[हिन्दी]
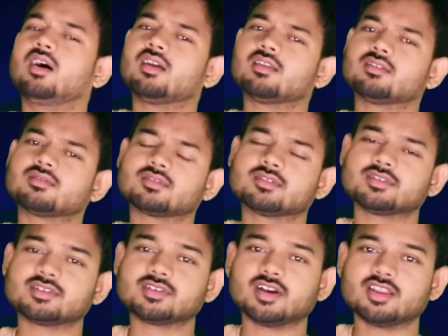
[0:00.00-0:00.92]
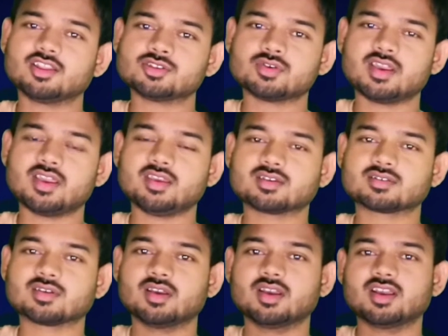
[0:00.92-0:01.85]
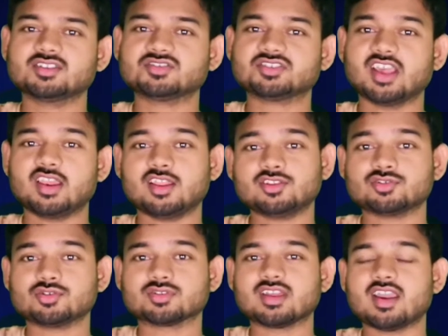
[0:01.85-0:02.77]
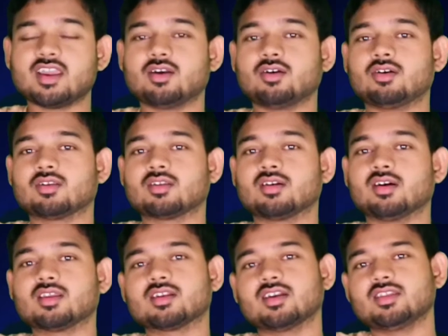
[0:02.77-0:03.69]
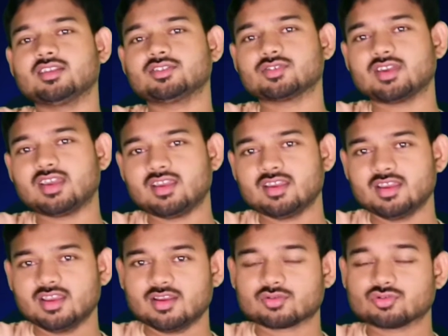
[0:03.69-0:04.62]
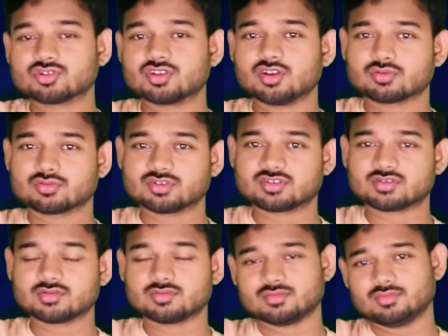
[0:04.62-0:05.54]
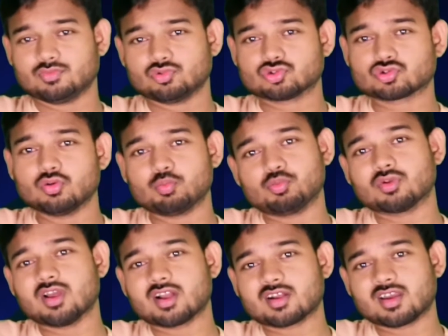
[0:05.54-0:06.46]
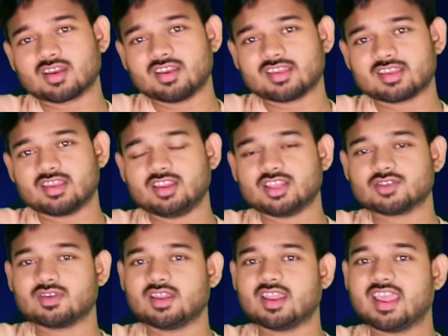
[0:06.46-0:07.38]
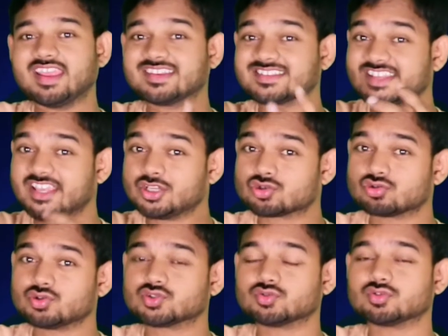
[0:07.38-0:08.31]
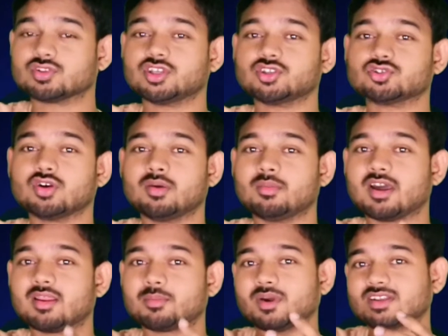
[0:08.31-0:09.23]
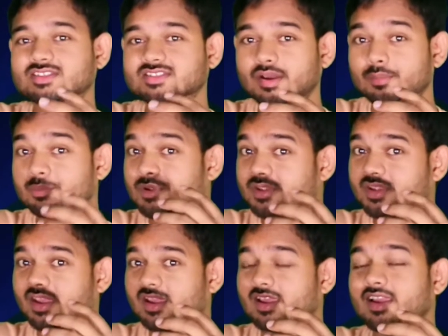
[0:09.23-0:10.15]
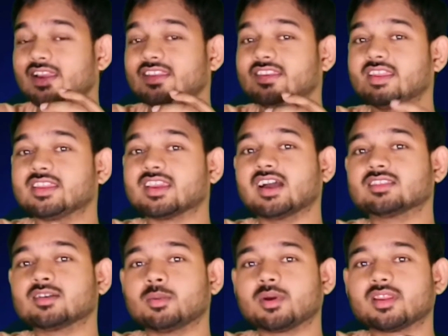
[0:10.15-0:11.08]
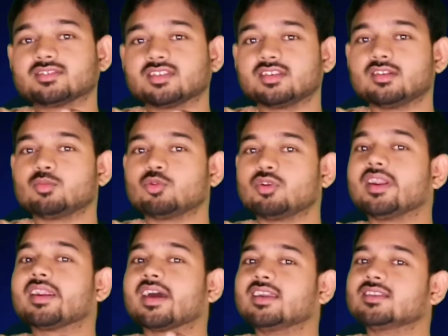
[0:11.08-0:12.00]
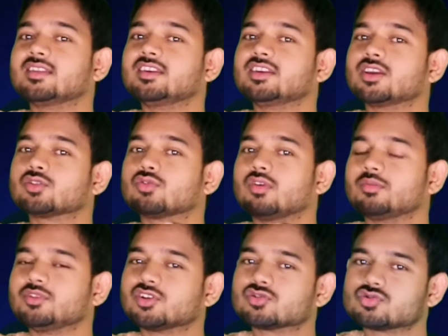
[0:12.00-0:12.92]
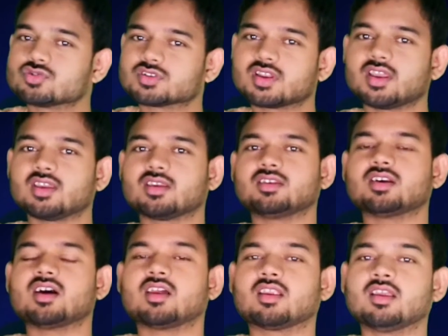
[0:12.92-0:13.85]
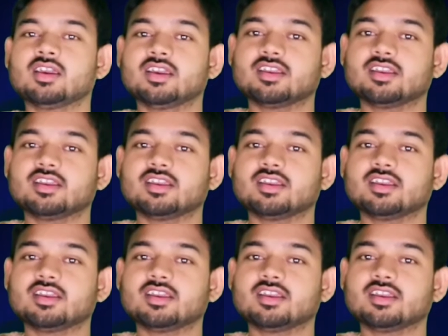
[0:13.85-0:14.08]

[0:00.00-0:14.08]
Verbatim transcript: हर घड़ी जो है एक चैलेंज होता है और हर घड़ी जो है कुछ ना कुछ उसको पूरा करने के लिए जो है ना ऐसे ही सोच होती है जो हमारे पास अब भी है यानी कि आज हमारा चैनल मोनेटाइज नहीं है तो हम ये सोच रहे हैं कि यार